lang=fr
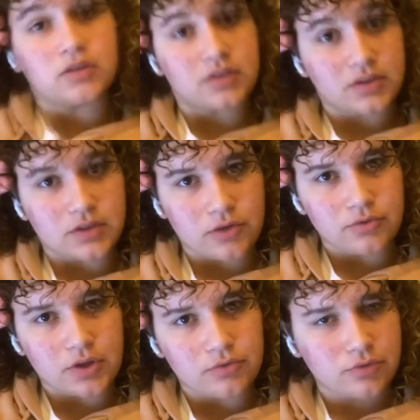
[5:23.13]
Salut,
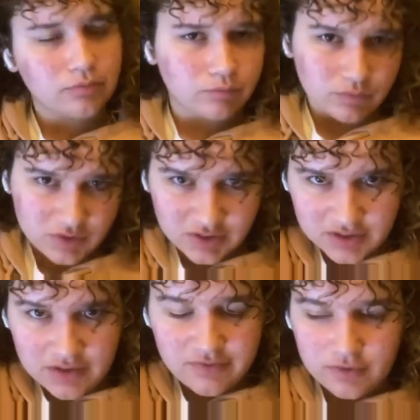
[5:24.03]
salut.
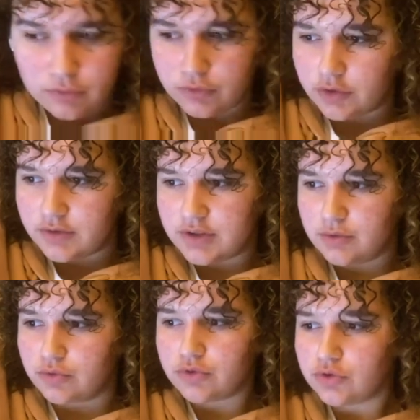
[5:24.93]
Ça fait longtemps, dis
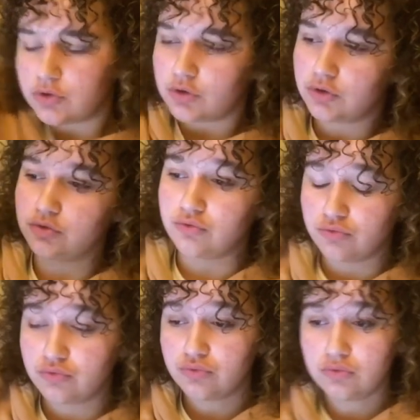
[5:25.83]
donc. Euh,
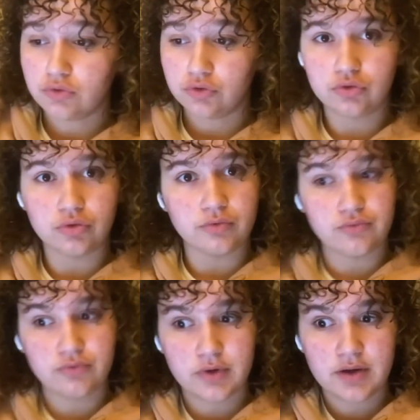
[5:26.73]
du coup, je
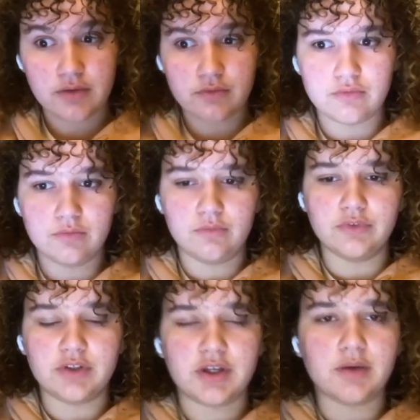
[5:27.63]
voulais vous
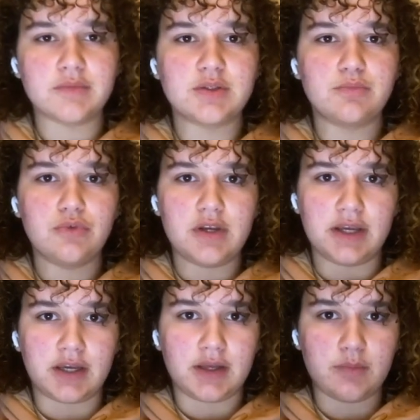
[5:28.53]
montrer un petit peu
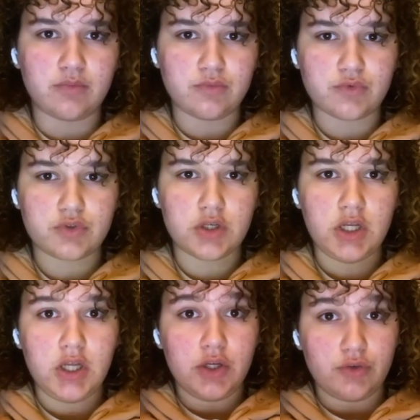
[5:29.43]
les réponses
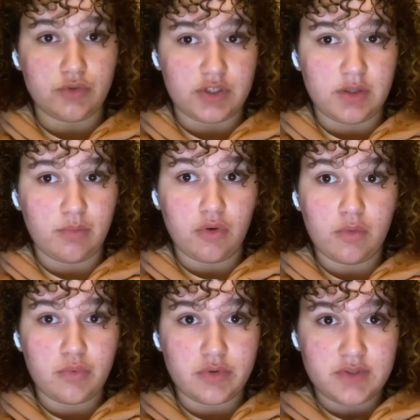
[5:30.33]
que j'ai
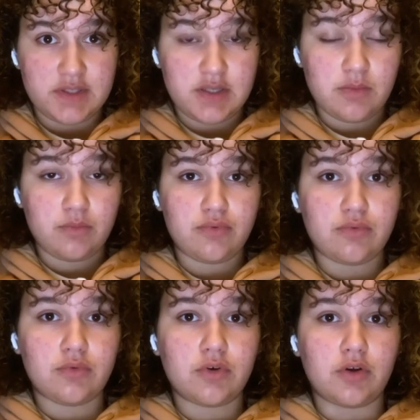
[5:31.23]
proposées
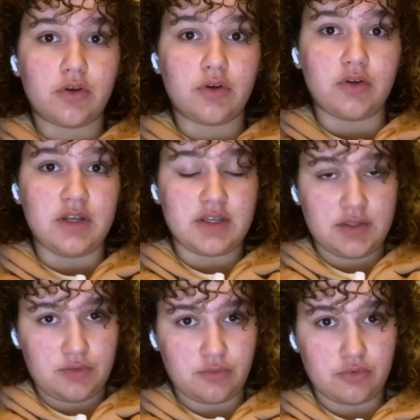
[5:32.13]
pour euh, les
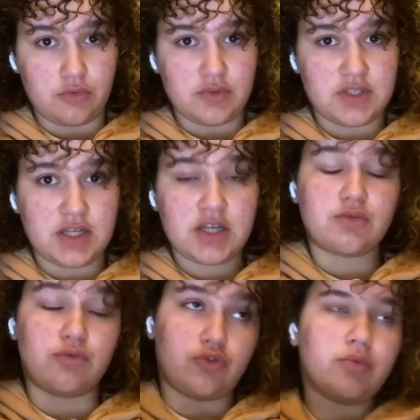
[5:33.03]
questions sur le
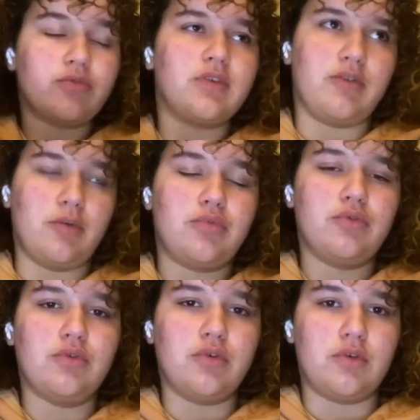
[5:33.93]
stage. Donc, je pense que vous avez un
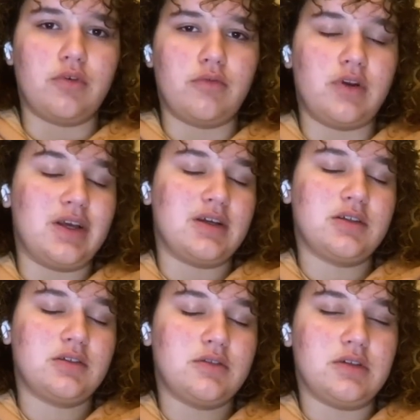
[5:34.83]
peu, euh, voilà,
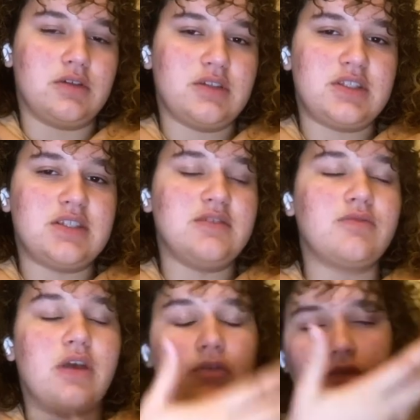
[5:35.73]
si vous avez